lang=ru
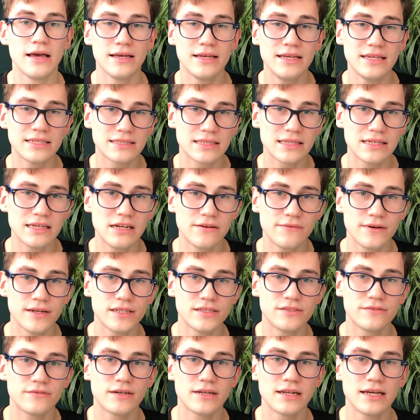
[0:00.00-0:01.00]
Если
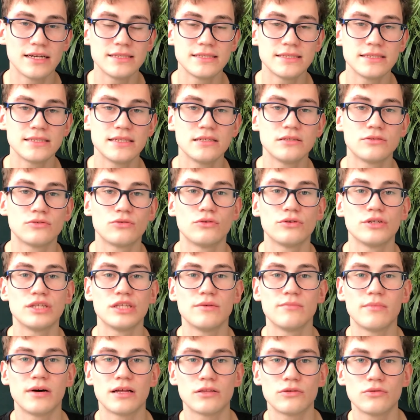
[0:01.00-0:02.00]
говорить вкратце, то
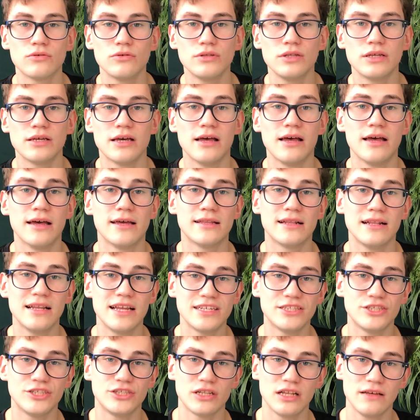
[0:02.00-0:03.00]
нематоды
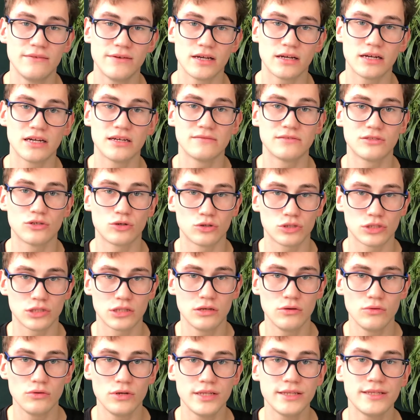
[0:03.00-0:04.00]
для человека и
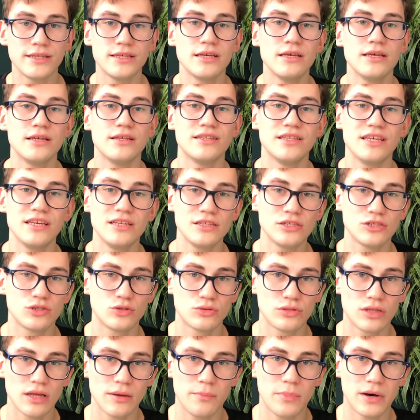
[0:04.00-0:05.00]
взрослой улитки не
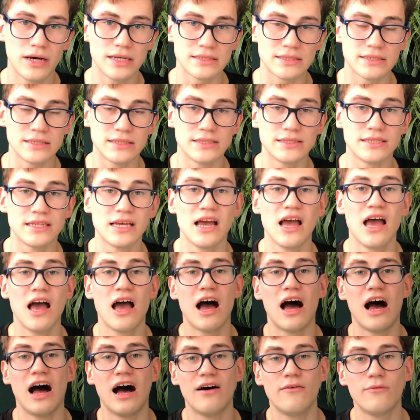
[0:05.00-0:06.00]
несут опасности,
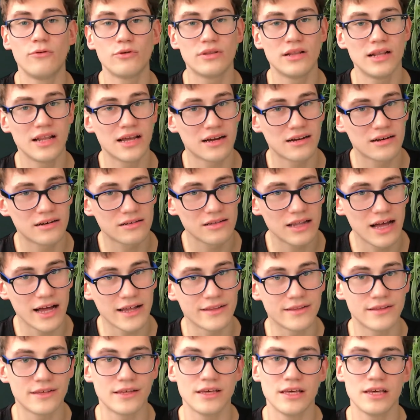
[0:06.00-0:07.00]
а вот для
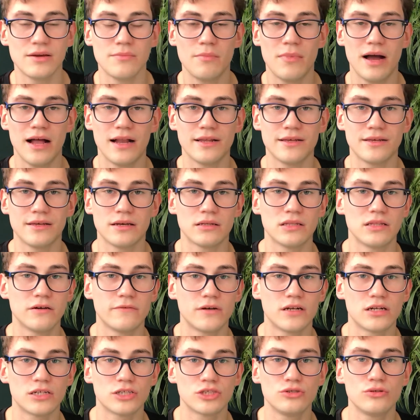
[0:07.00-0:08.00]
кладки и маленьких
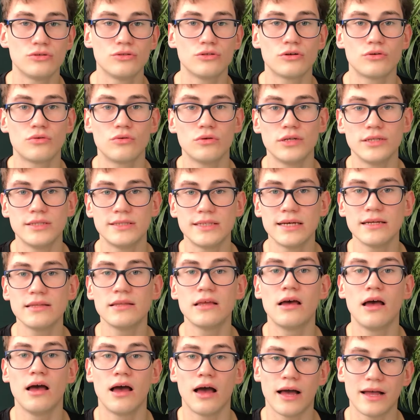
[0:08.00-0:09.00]
новорожденных улитят
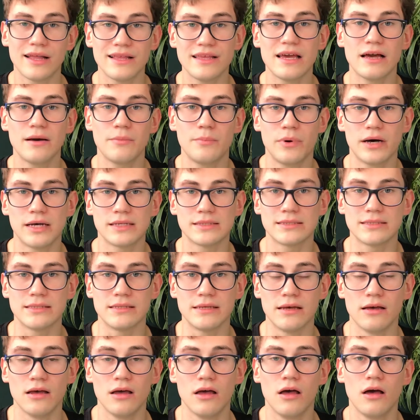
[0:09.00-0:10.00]
они
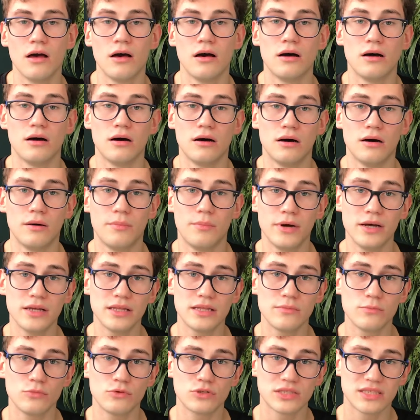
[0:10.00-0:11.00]
опасны. А,
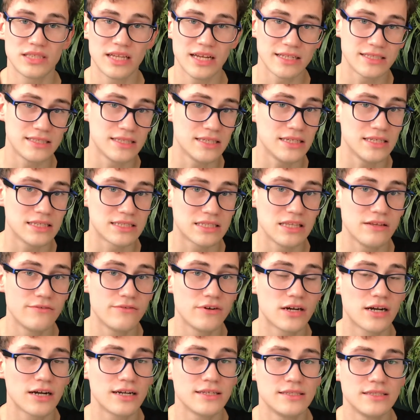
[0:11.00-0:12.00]
поэтому, кстати, если
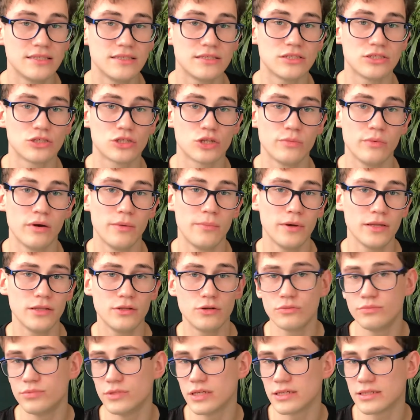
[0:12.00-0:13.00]
вы хотите, чтобы я
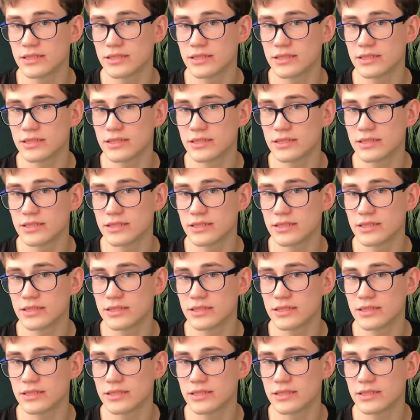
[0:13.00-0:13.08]
подробнее